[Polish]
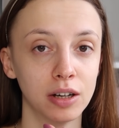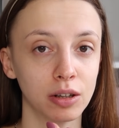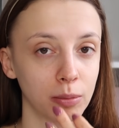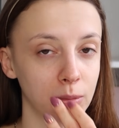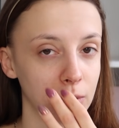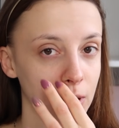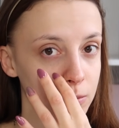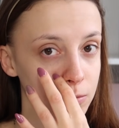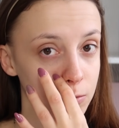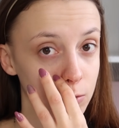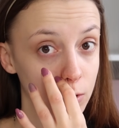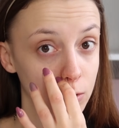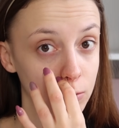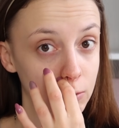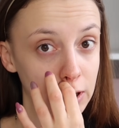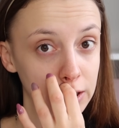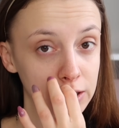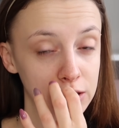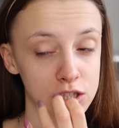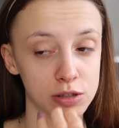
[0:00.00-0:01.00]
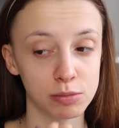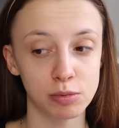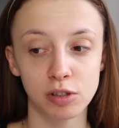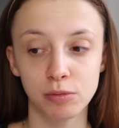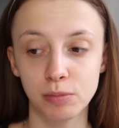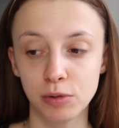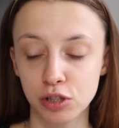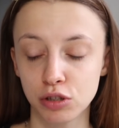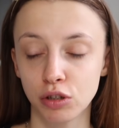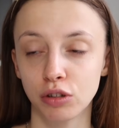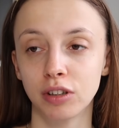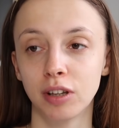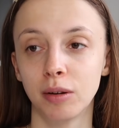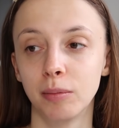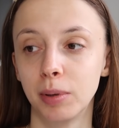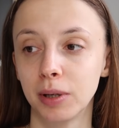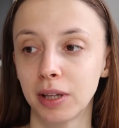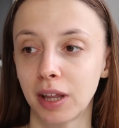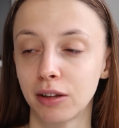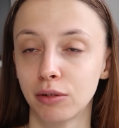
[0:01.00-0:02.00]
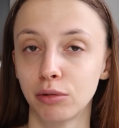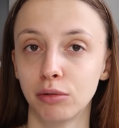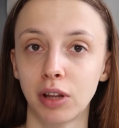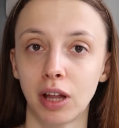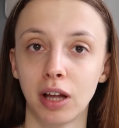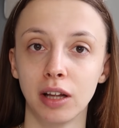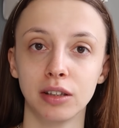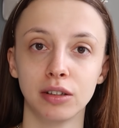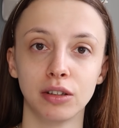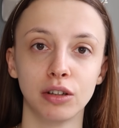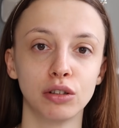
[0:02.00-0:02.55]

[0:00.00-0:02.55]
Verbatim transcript: Robiłam mu okłady, żeby zbić tą temperaturę,